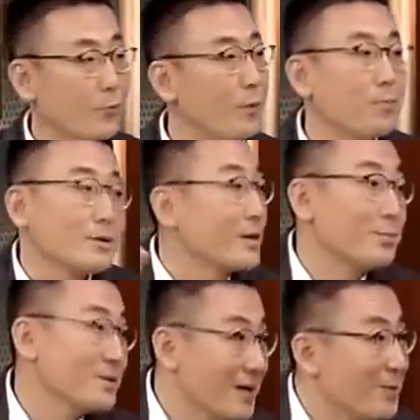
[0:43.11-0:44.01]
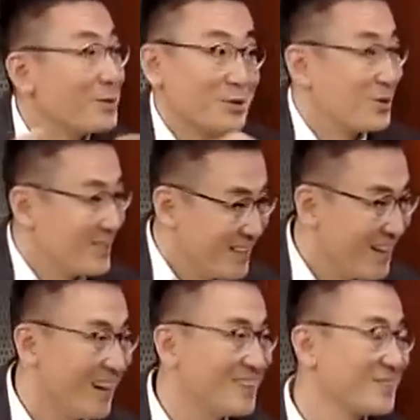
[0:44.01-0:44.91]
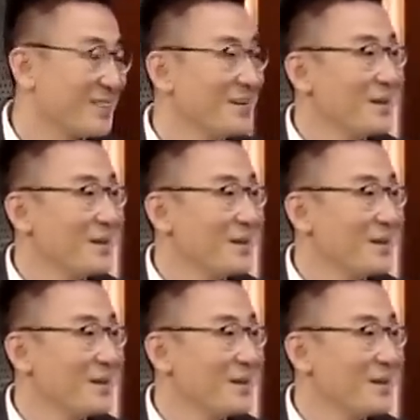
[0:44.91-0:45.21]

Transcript: 我不是他不在，我就说您啊，这